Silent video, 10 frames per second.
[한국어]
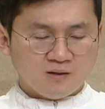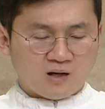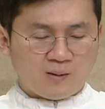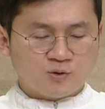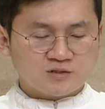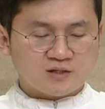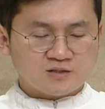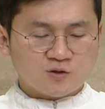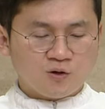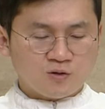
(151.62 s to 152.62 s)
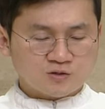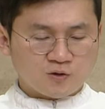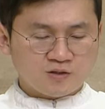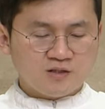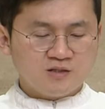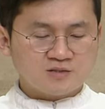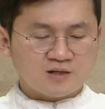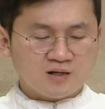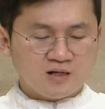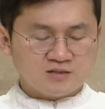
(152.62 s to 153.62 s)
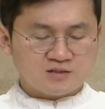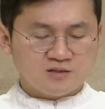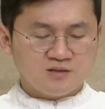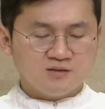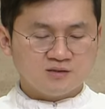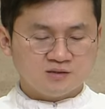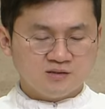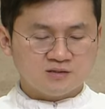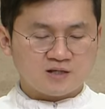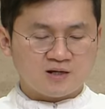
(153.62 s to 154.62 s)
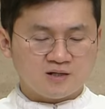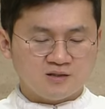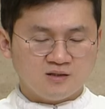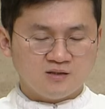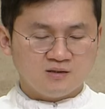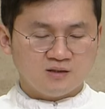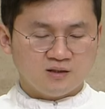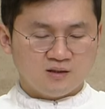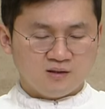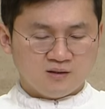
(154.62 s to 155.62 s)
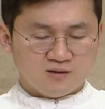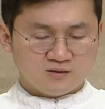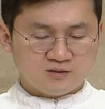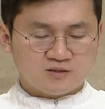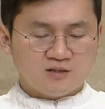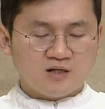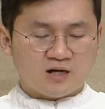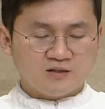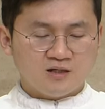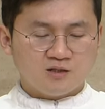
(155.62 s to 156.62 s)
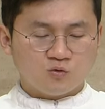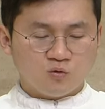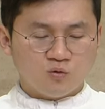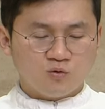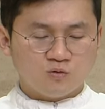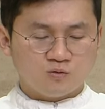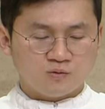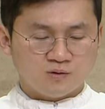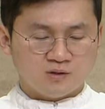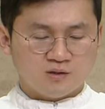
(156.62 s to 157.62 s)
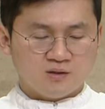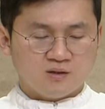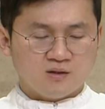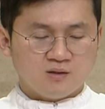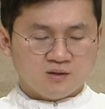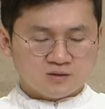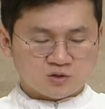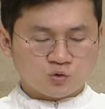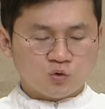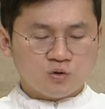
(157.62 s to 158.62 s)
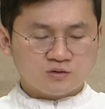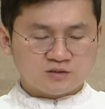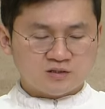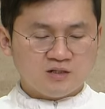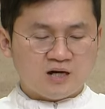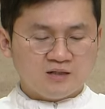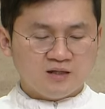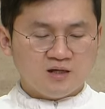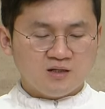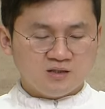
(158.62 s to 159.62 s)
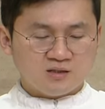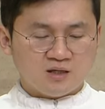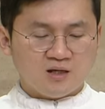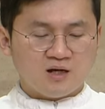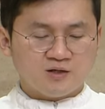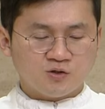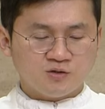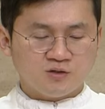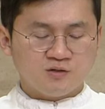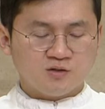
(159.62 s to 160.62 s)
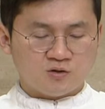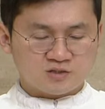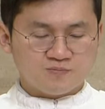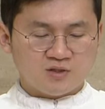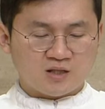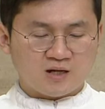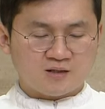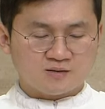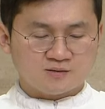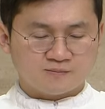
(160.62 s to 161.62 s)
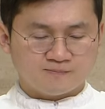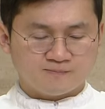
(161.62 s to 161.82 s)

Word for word: 아버지께서 저를 사랑하신 그 사랑이 그들 안에 있고 저도 그들 안에 있게 하려는 것입니다.